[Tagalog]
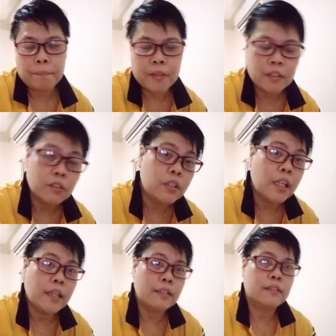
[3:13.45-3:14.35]
na good
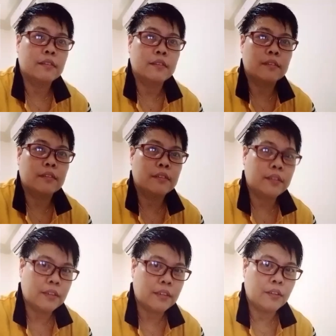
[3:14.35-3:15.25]
luck
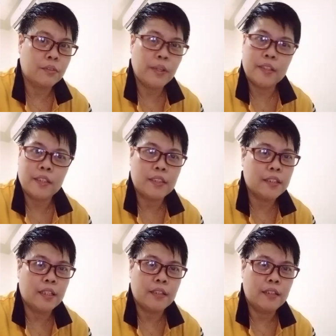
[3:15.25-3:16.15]
sa YT
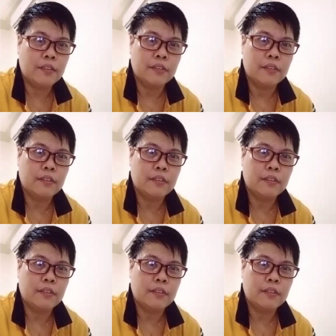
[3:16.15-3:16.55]
channel nyo